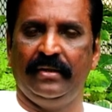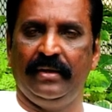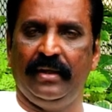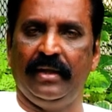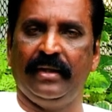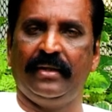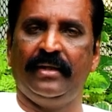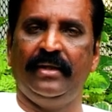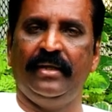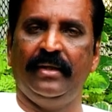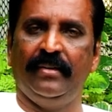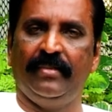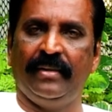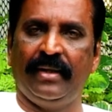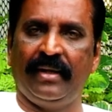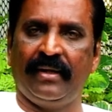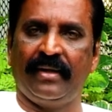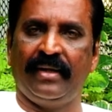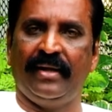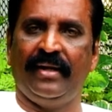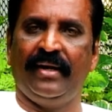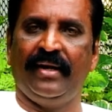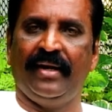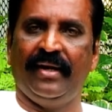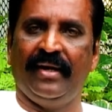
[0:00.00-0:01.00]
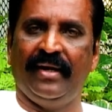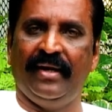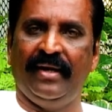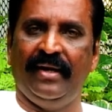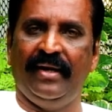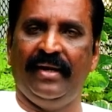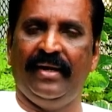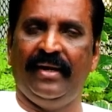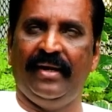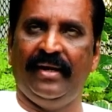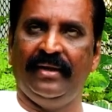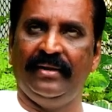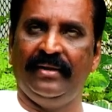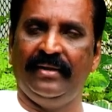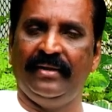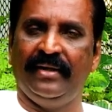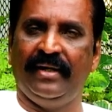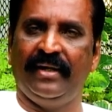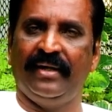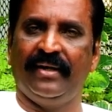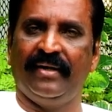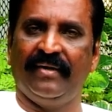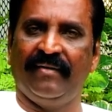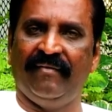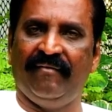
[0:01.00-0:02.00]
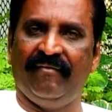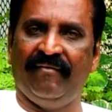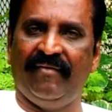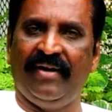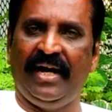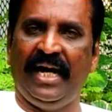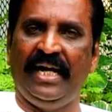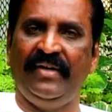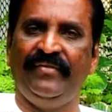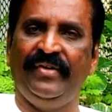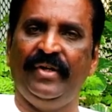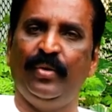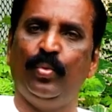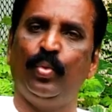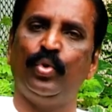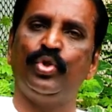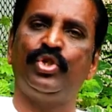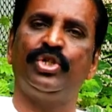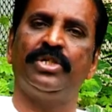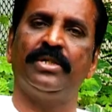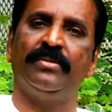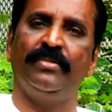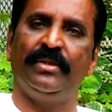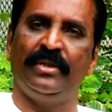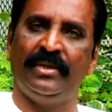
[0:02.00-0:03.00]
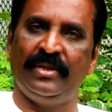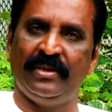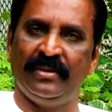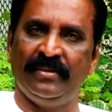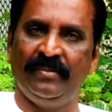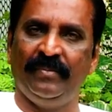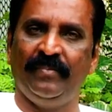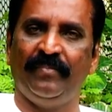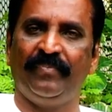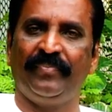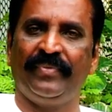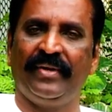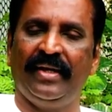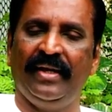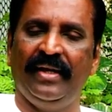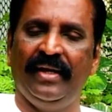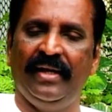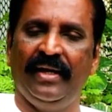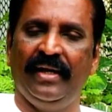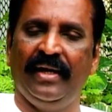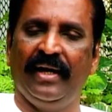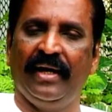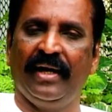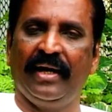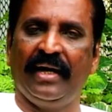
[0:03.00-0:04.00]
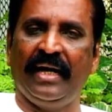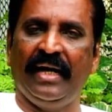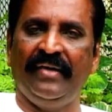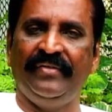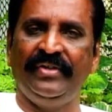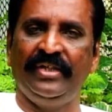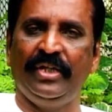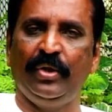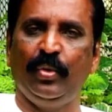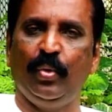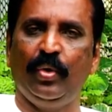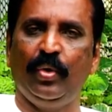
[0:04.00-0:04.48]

இலக்கியம் என்றால் அதுதான் வாழ்வின் உச்சம் என்றும் கவிதை